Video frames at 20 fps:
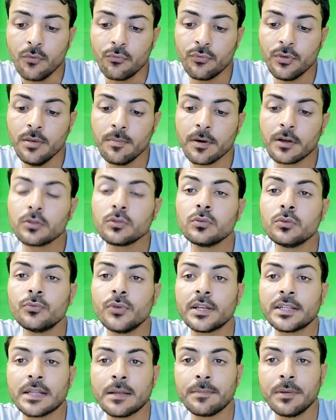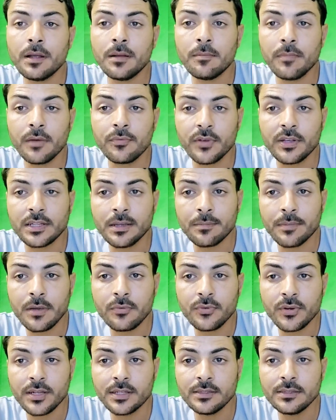في برضو في كتاب في كتاب ماي
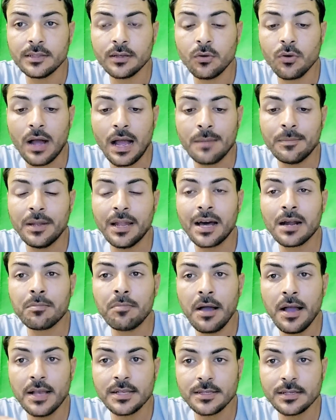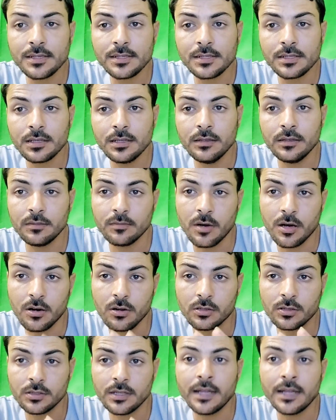فريند هو عامل اربع حصص للمهارات